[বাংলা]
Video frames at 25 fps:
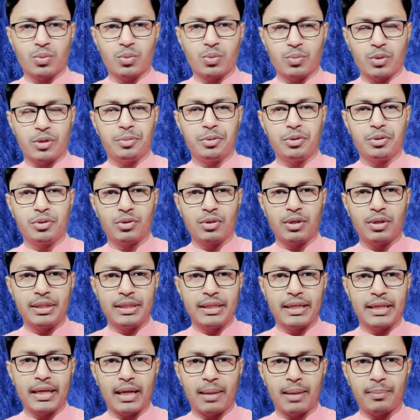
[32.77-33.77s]
সময়ের ভিতরে
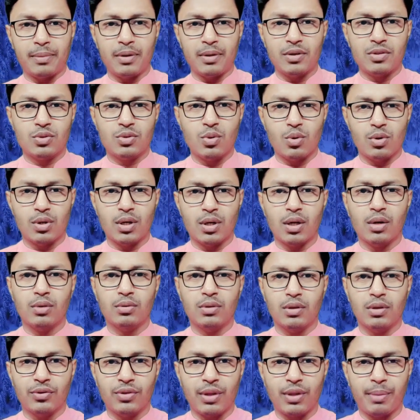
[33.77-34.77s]
দিয়ে আপনার স্কোরটা
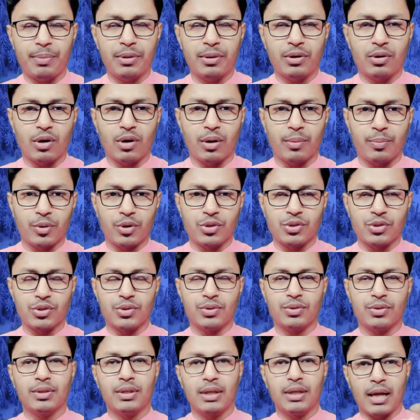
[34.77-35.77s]
কোথাও সাবমিট করা
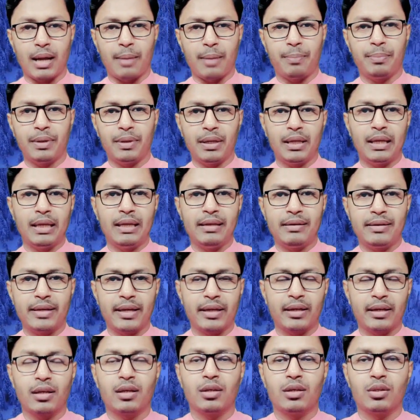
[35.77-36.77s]
প্রয়োজন আপনি
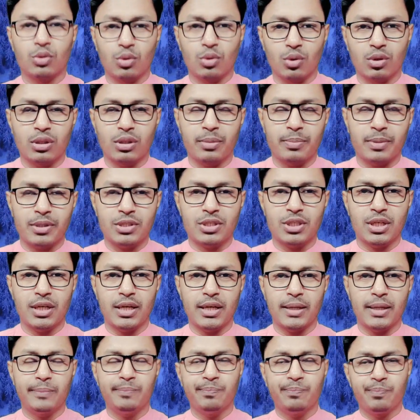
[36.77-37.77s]
ইনটেক ধরতে পারছেন
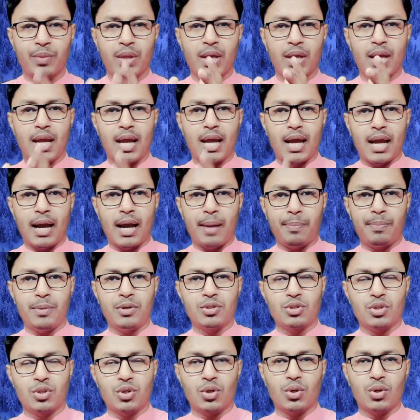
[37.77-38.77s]
না
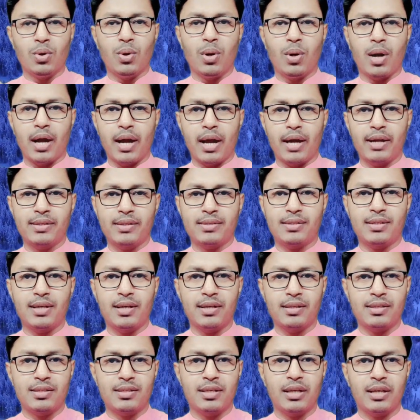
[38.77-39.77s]
আপনার জন্য হায়ার
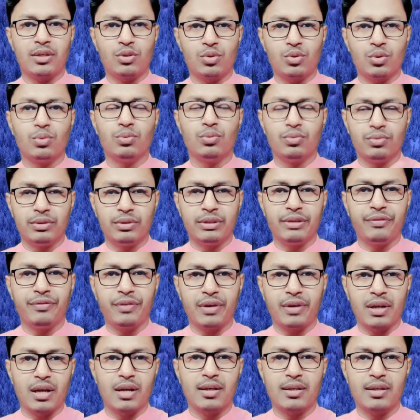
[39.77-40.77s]
স্টাডিজটা একটু
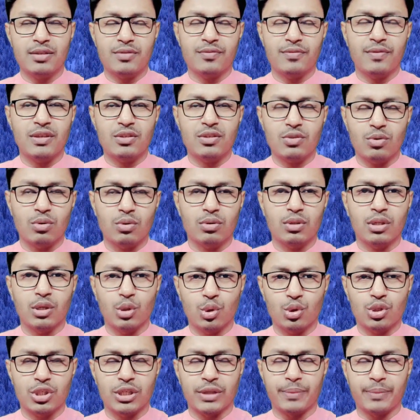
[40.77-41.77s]
ডিফিকাল্টিস ফেস করতে
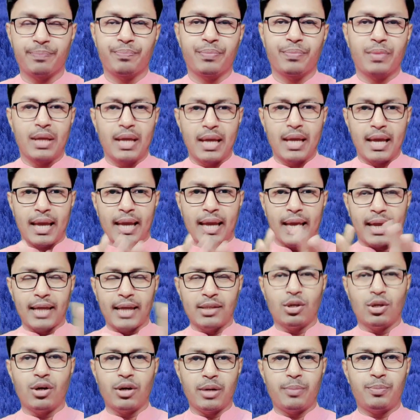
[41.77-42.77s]
হচ্ছে
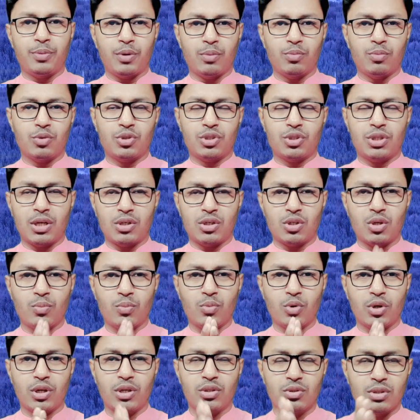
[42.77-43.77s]
এই ধরনের সমস্যার
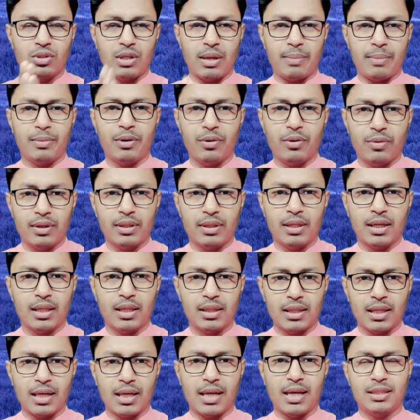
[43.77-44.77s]
সম্মুখীন যদি আপনি হয়ে
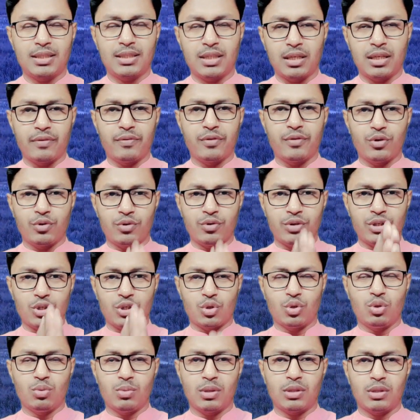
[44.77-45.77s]
থাকেন তাহলে আজকের ভিডিওটি
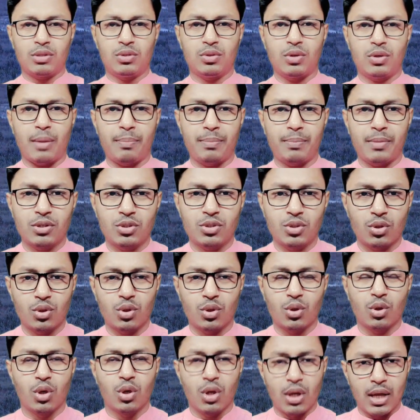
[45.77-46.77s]
শুধুমাত্র আপনার জন্য
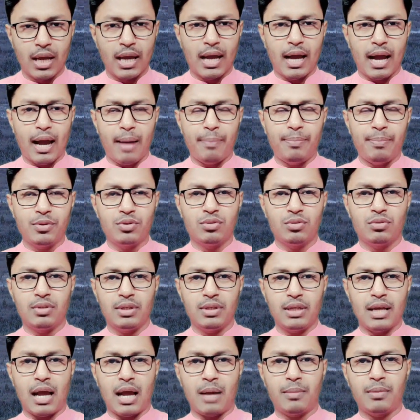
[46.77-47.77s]
আপনি যদি
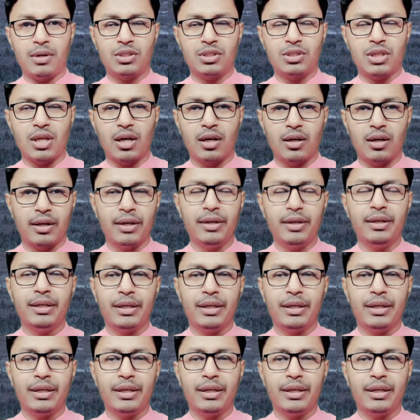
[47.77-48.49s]
আমার চ্যানেলের